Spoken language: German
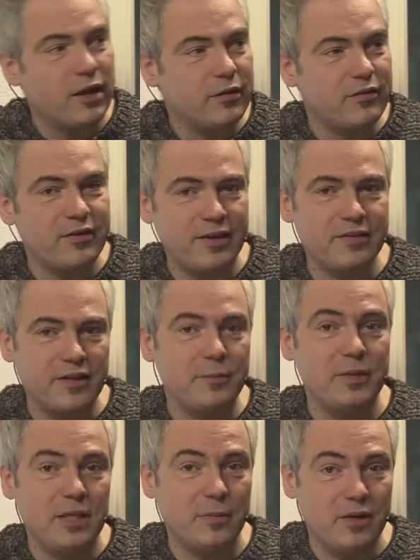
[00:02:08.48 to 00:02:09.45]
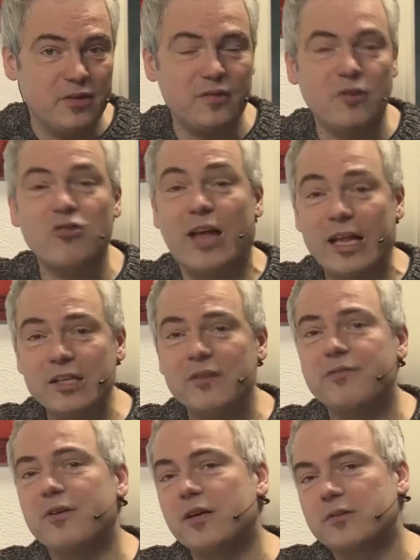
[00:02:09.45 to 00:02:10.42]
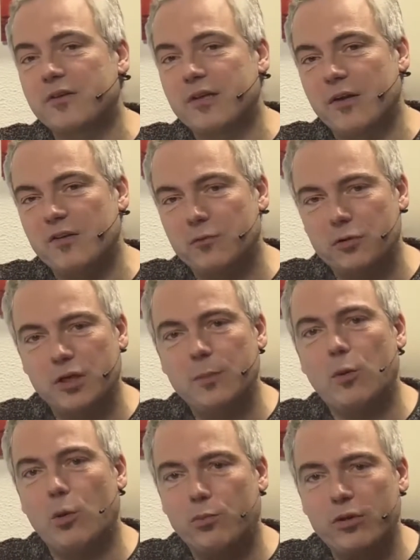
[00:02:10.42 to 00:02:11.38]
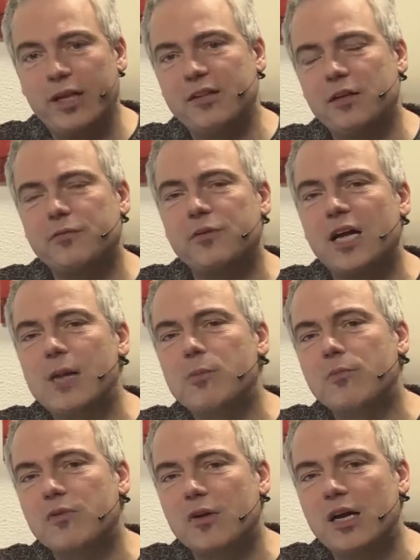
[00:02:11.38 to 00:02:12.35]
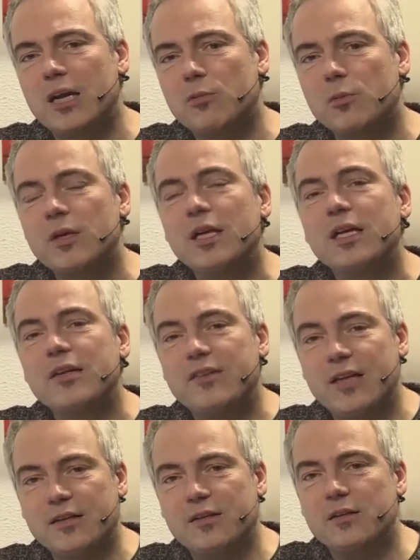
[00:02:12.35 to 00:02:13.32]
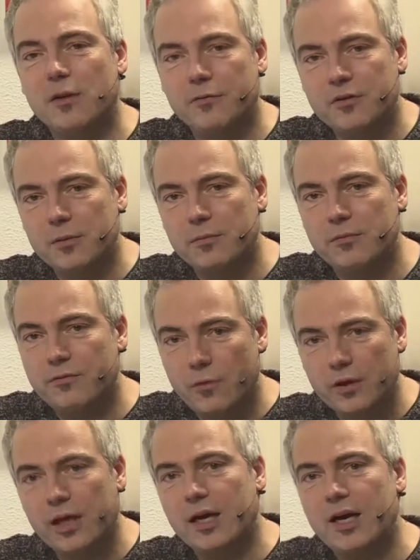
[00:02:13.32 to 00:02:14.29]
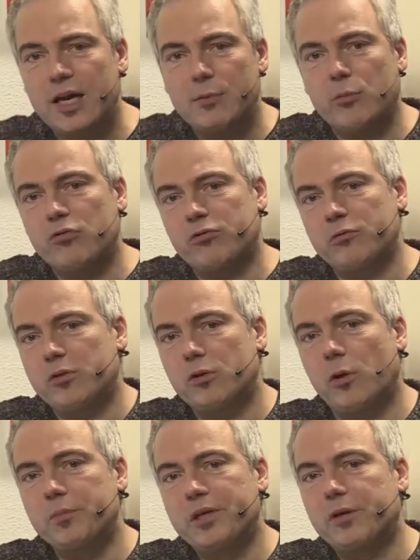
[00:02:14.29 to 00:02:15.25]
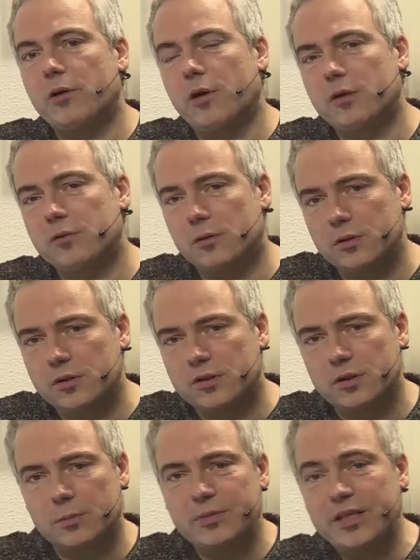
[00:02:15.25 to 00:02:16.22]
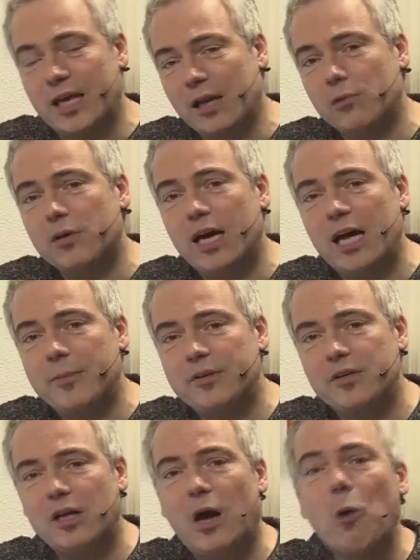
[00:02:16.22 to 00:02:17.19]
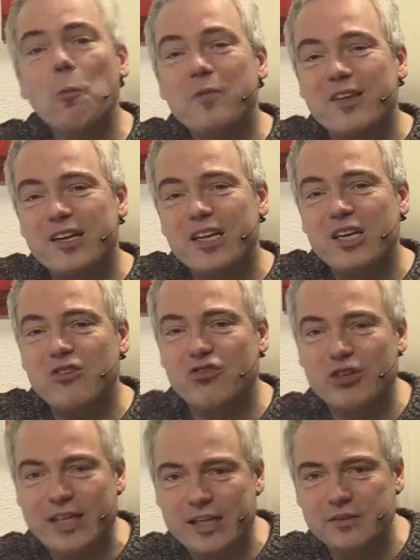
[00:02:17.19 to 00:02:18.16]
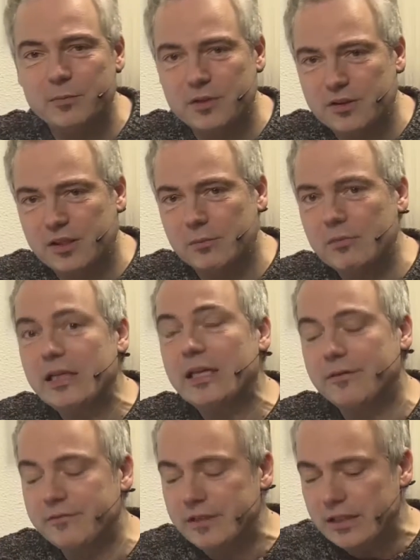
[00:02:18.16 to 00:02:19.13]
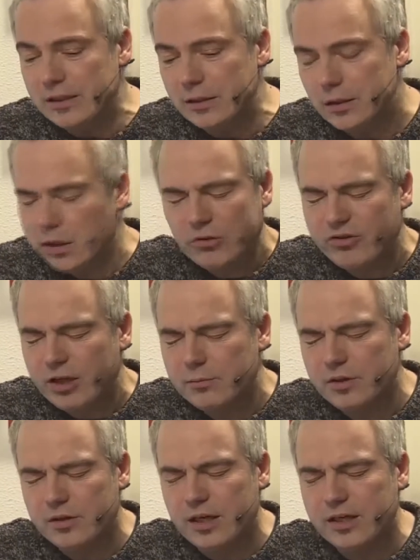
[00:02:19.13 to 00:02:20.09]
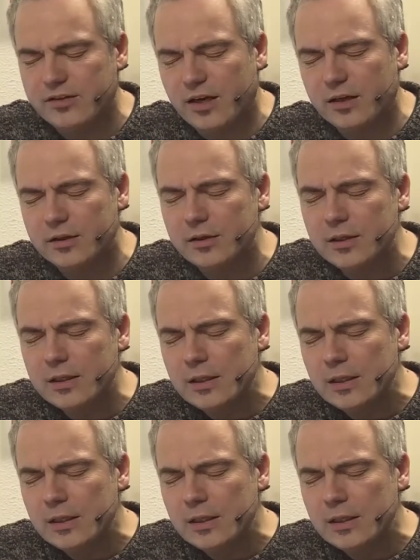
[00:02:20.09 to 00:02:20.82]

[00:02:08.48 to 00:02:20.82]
sie hat sehr, sehr minimalistisch angefangen, das Ganze wurde immer opulenter von Album zu Album, sie hat dann auf dem Vorgängeralbum schon mit Omnicord und äh, Piano gearbeitet, hauptsächlich statt mit dem Klavier, äh, statt mit der Gitarre.